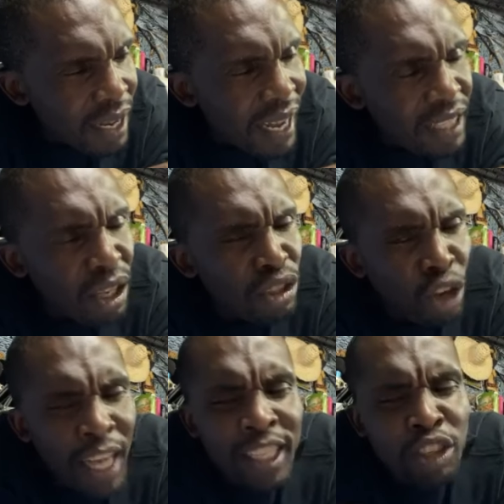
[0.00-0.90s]
Est-ce
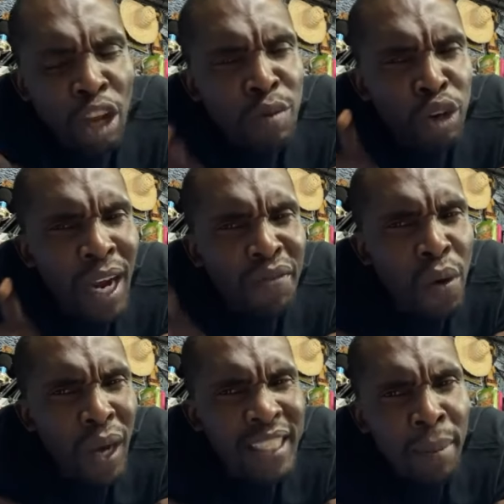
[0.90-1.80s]
que, est-ce que ton numéro là fait
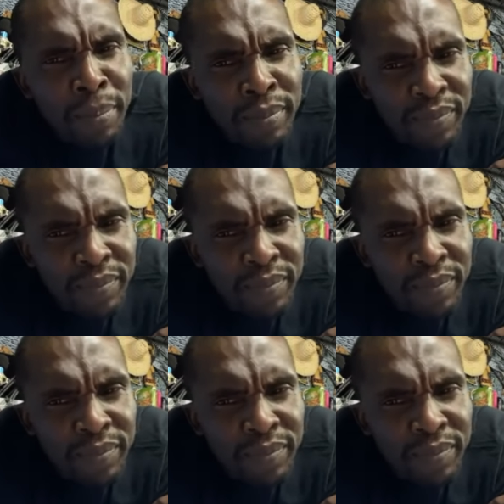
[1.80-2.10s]
WhatsApp?